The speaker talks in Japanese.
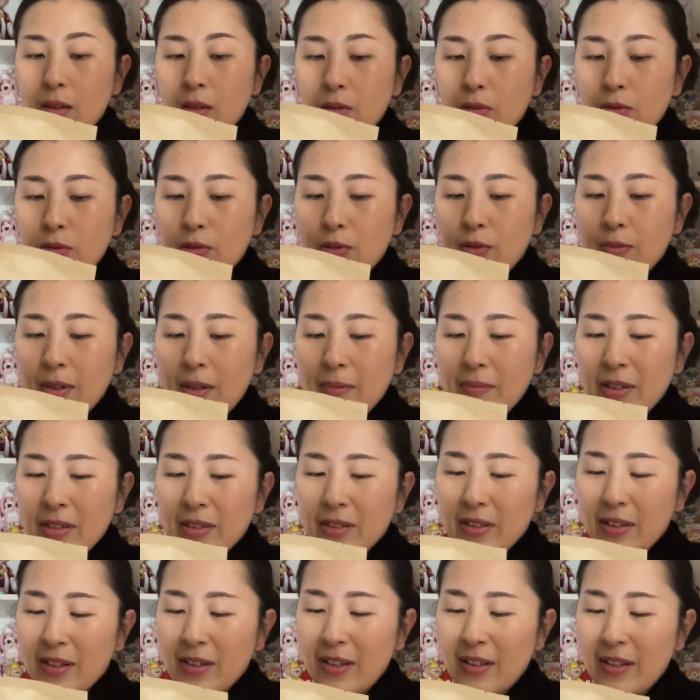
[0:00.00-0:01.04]
黒豆
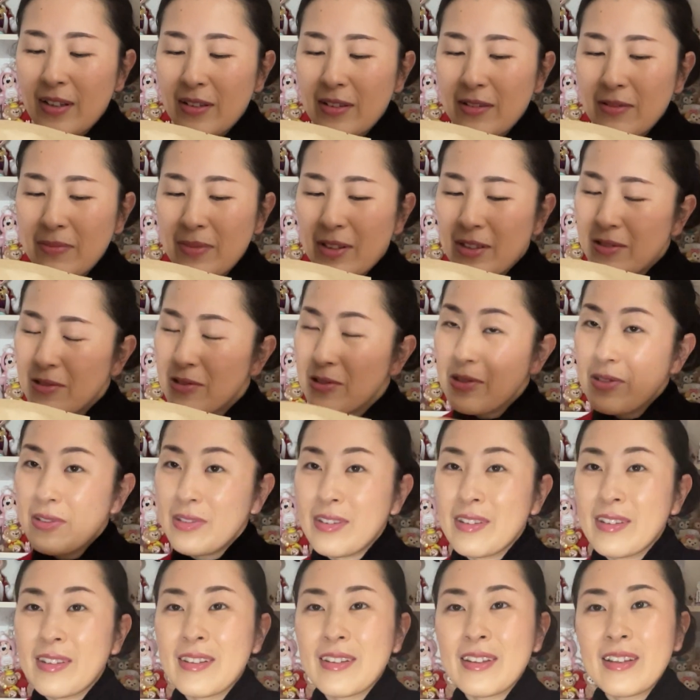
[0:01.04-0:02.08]
茶、まあ、くす
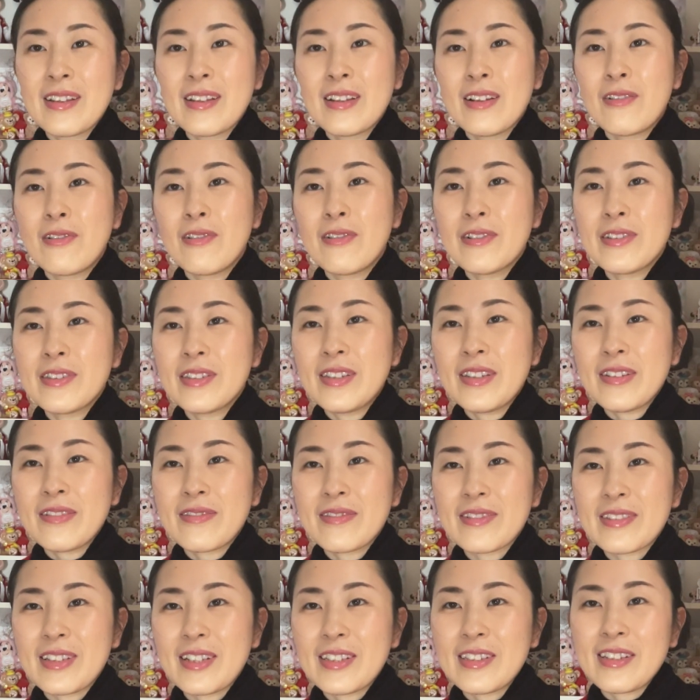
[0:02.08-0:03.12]
美味しく
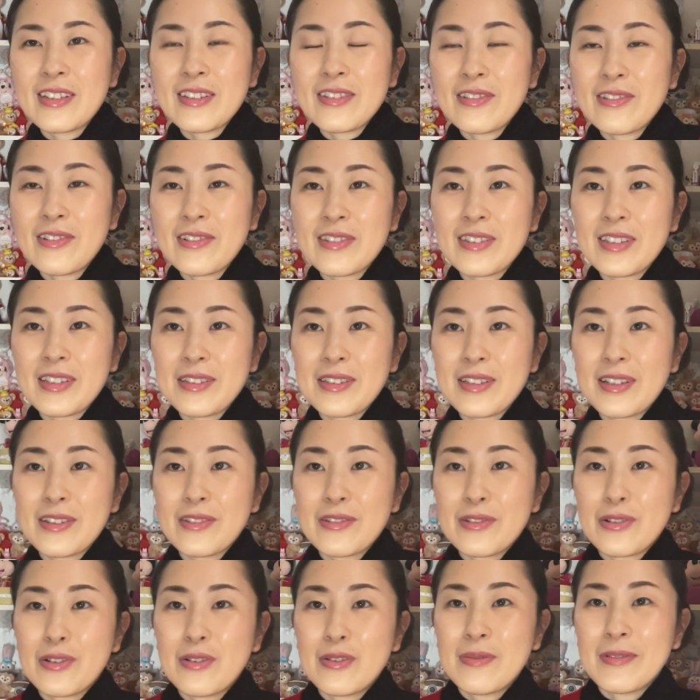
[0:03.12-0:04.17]
なさそうって最
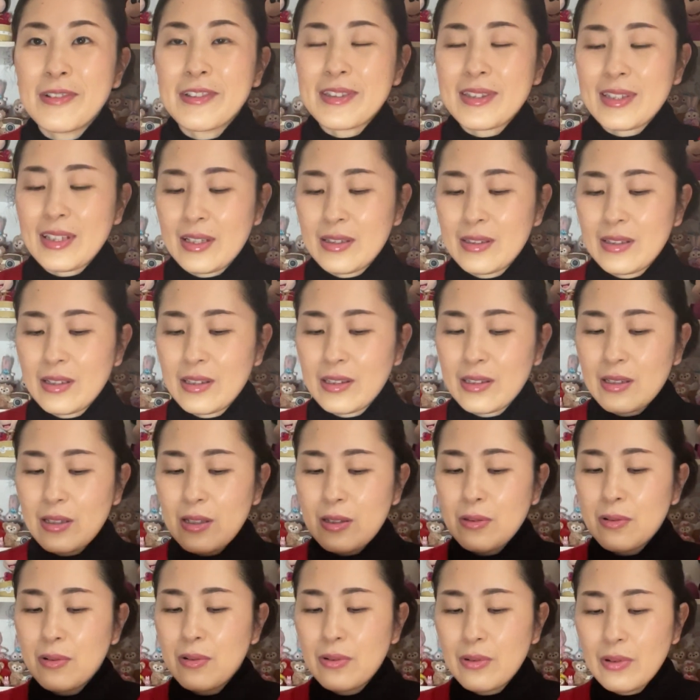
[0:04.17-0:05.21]
初思ったんですけ
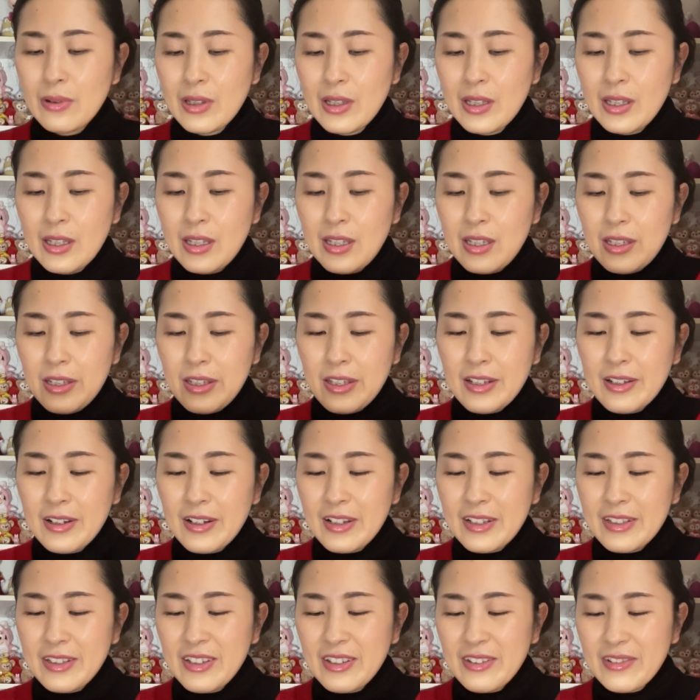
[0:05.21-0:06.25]
ど意
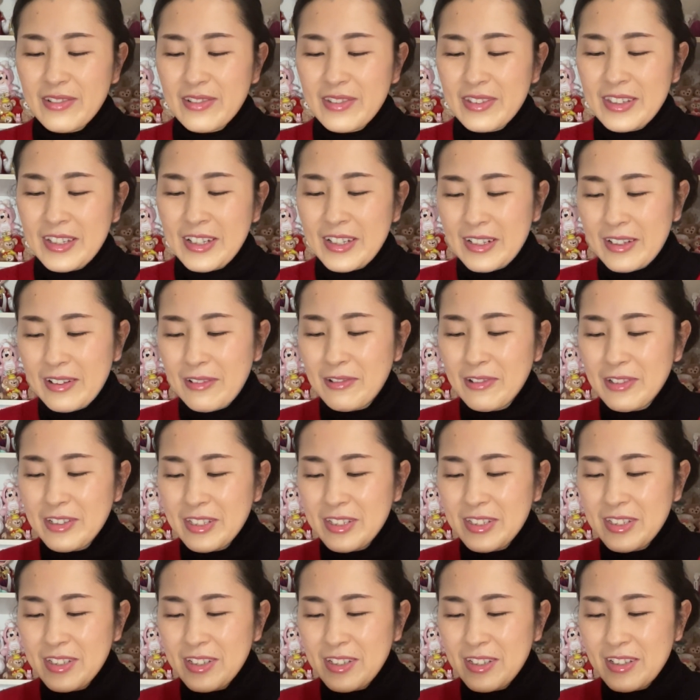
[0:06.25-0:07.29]
外に飲んだら美味
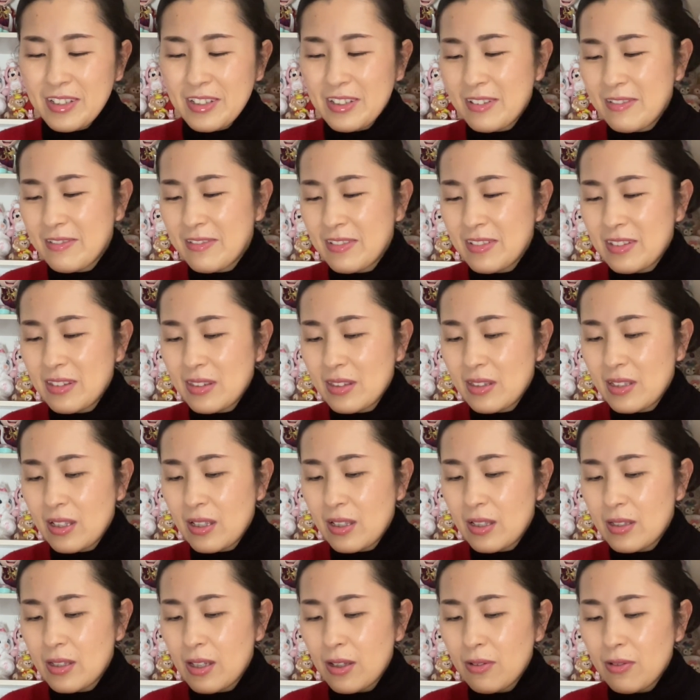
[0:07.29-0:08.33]
しい
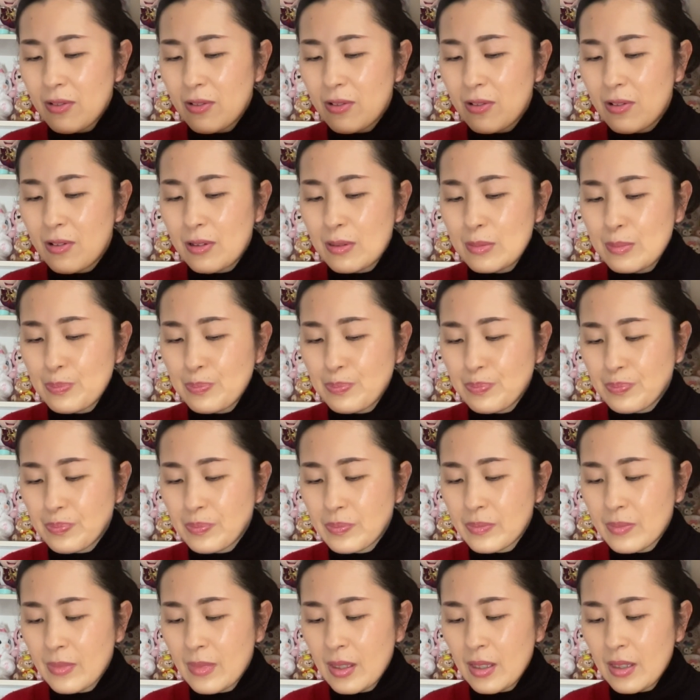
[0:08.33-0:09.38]
で結構
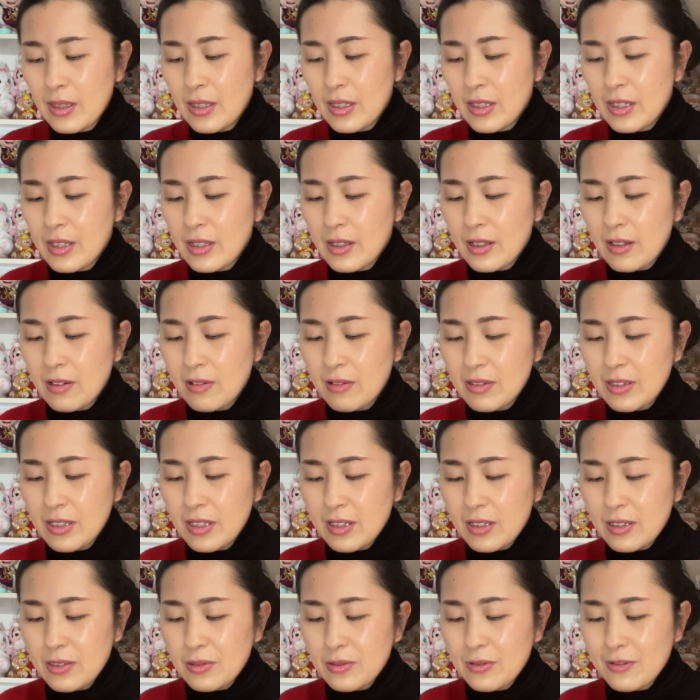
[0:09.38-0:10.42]
いい香り
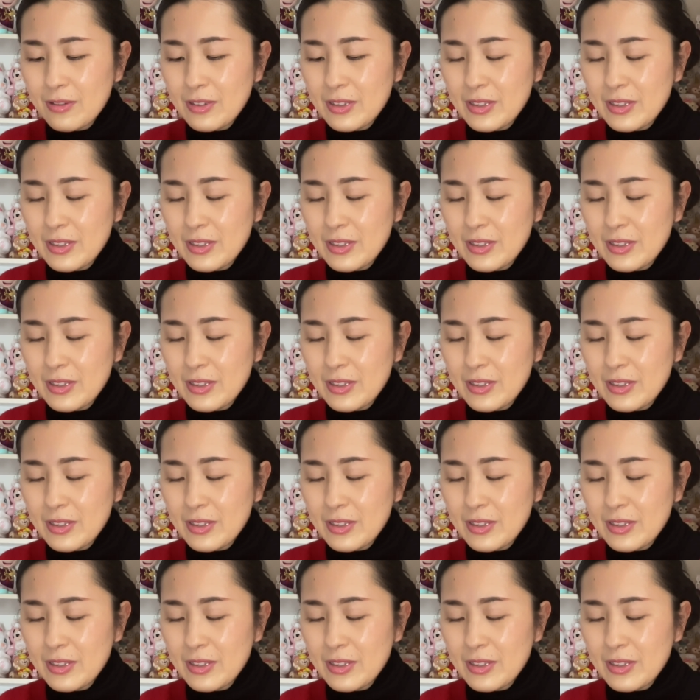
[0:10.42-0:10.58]
がする